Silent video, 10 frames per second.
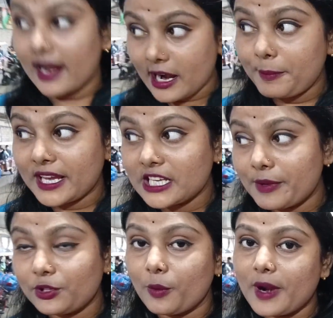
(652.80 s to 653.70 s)
কালার পেয়ে
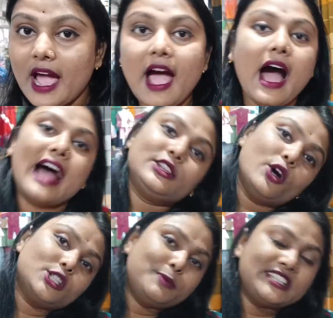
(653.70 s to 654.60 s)
যাবে তোমরা আর
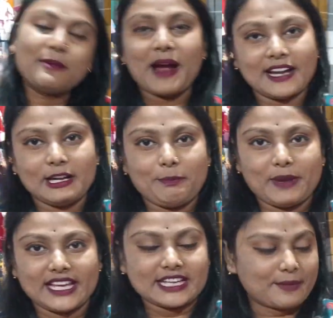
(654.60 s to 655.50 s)
দশ পিসের বান্ডিল
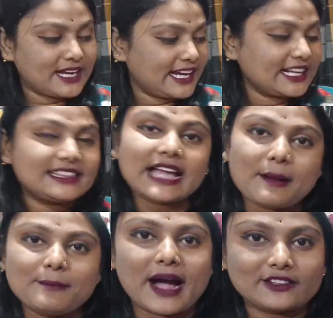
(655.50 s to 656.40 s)
পেয়ে যাবে এটার
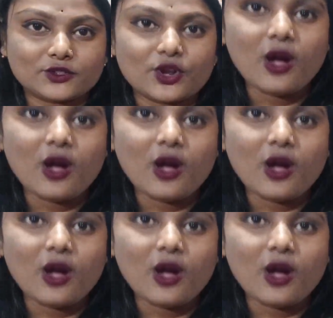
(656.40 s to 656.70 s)
দাম মাত্র